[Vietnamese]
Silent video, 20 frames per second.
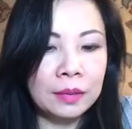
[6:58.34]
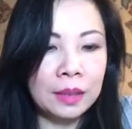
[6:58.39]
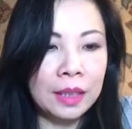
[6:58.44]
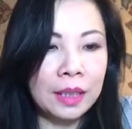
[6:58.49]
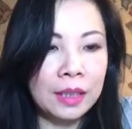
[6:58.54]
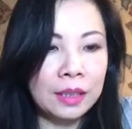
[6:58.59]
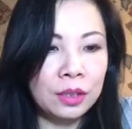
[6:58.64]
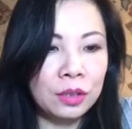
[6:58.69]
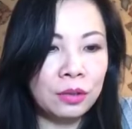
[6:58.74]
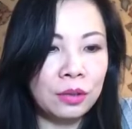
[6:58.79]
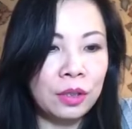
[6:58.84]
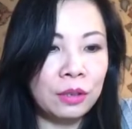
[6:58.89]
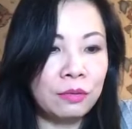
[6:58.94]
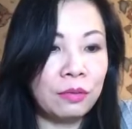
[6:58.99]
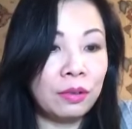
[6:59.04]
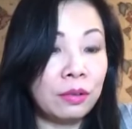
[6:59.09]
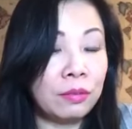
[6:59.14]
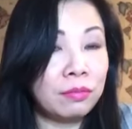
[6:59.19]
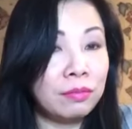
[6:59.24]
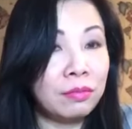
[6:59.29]
actually
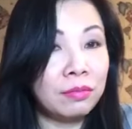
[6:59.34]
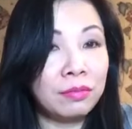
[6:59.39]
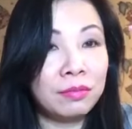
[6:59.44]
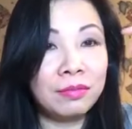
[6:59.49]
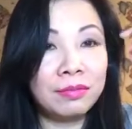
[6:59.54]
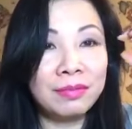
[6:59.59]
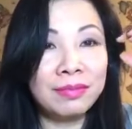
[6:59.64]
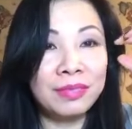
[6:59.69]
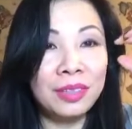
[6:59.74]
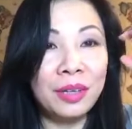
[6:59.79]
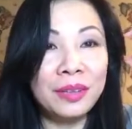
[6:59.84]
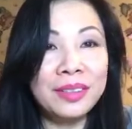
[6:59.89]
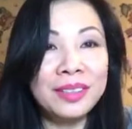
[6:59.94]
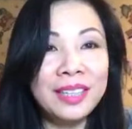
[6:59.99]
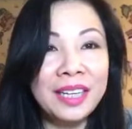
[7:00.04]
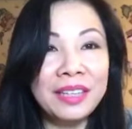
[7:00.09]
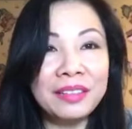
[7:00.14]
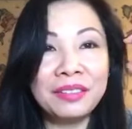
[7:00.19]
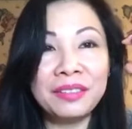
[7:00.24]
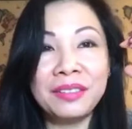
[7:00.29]
Vân nói tới
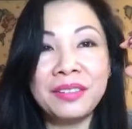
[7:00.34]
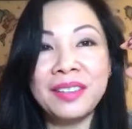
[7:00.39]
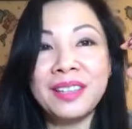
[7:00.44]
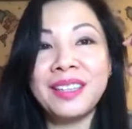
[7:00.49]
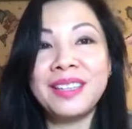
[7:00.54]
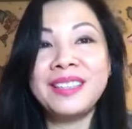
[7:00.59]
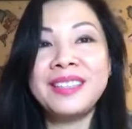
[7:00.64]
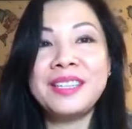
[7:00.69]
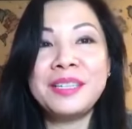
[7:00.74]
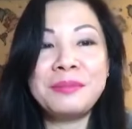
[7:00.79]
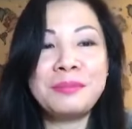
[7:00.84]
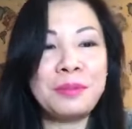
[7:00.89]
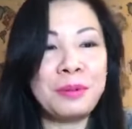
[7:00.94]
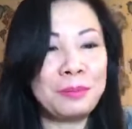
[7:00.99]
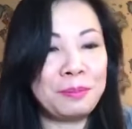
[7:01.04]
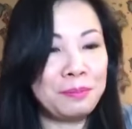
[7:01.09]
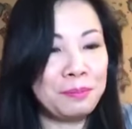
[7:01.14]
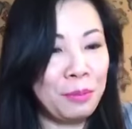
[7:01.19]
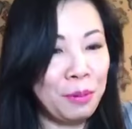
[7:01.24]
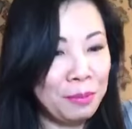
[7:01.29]
đây thì Vân nghĩ thêm
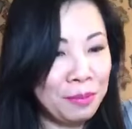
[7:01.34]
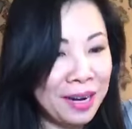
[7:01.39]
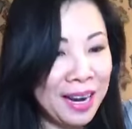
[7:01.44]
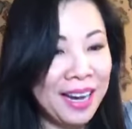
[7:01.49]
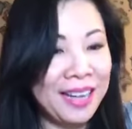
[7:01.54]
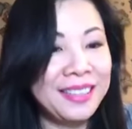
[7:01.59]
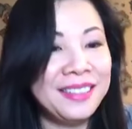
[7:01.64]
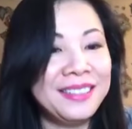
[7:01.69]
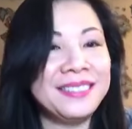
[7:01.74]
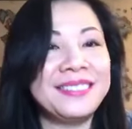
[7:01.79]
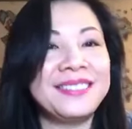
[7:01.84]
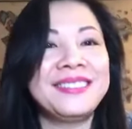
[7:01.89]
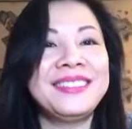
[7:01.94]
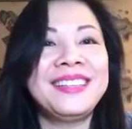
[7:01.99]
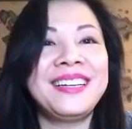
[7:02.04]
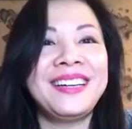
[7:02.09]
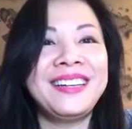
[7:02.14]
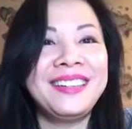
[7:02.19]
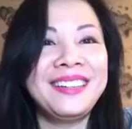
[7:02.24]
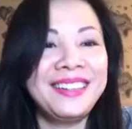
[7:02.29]
một một cái nữa
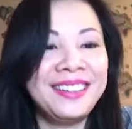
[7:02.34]
nha